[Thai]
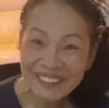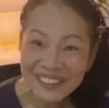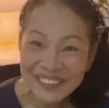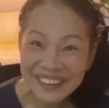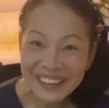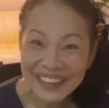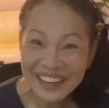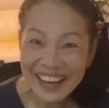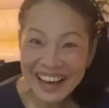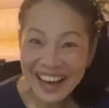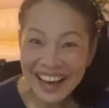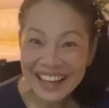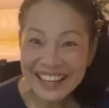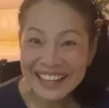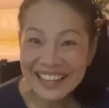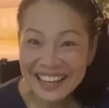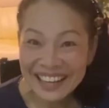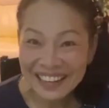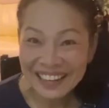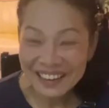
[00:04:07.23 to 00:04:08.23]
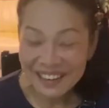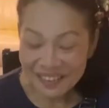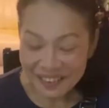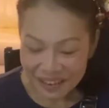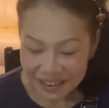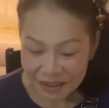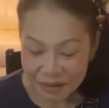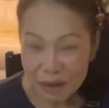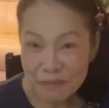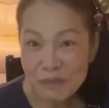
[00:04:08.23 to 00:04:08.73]
ตอนอาหารเย็นก็
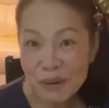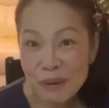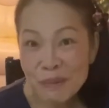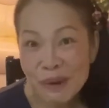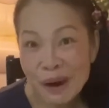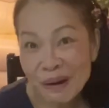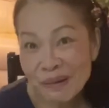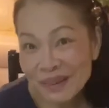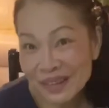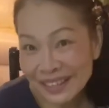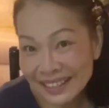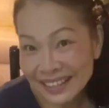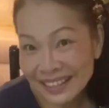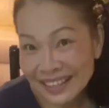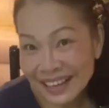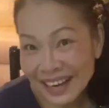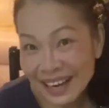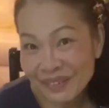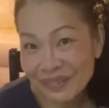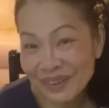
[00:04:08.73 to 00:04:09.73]
เบาๆนิดนึงนะคะ